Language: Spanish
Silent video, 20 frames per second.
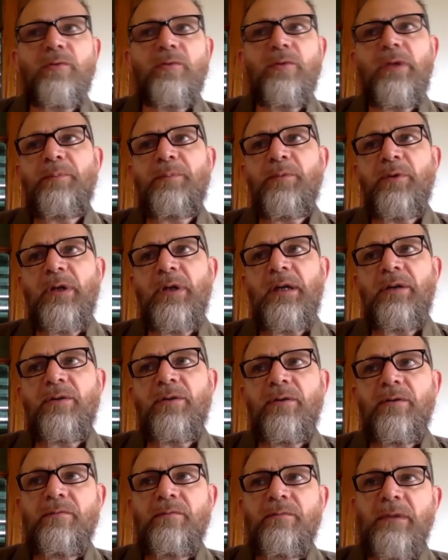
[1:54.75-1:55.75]
época,
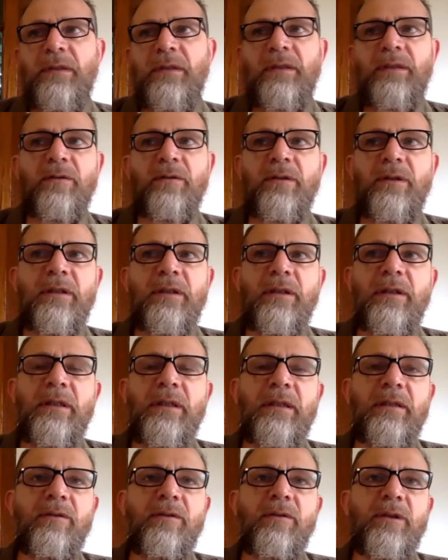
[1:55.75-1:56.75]
¿no? En
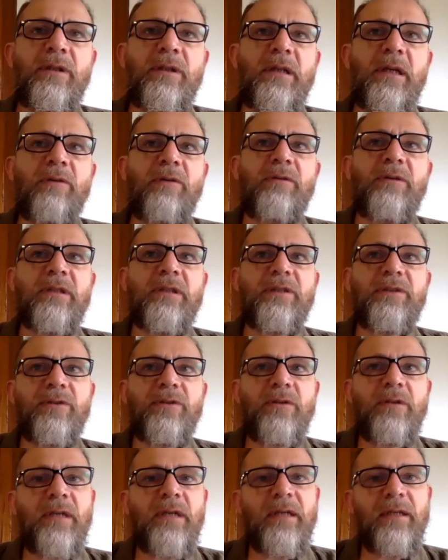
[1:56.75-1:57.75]
donde, donde
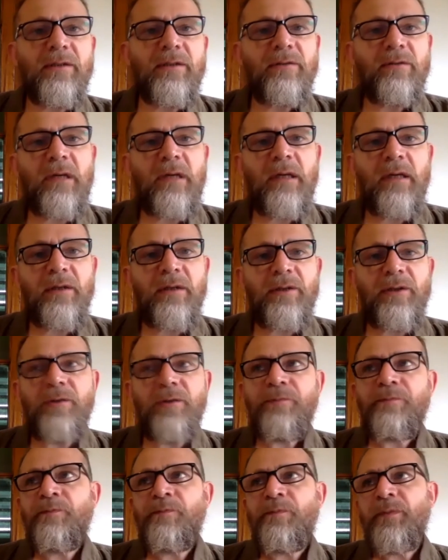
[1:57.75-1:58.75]
aconteció la escritura del
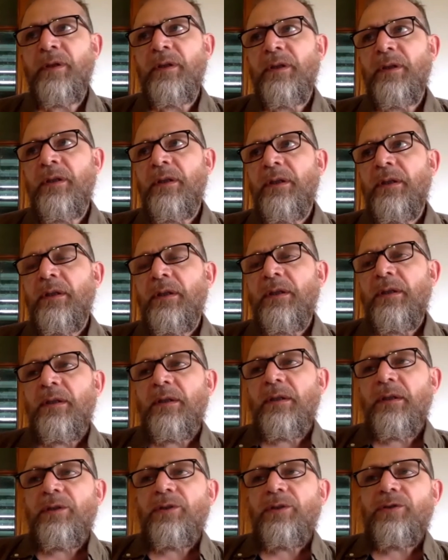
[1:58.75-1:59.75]
guión.
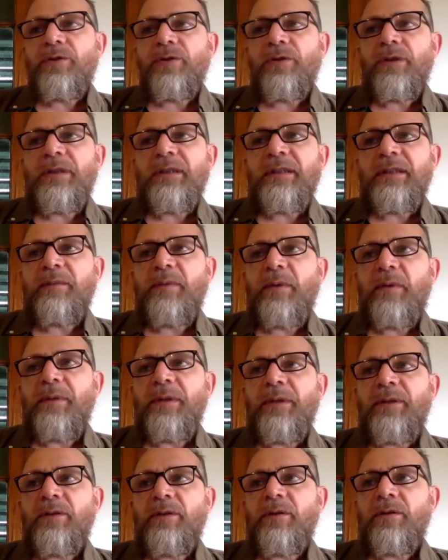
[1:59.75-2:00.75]
Yo en ese
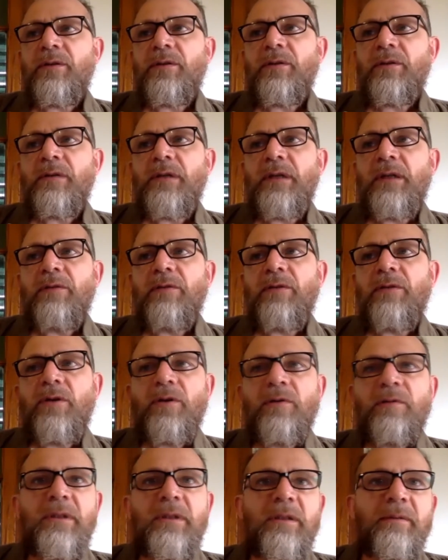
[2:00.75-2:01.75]
momento era un
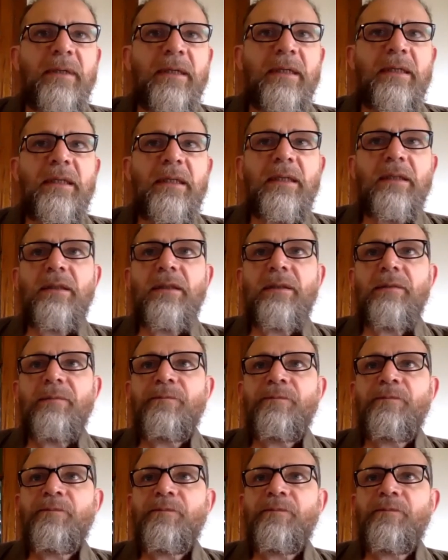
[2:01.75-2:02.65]
joven, imagínate,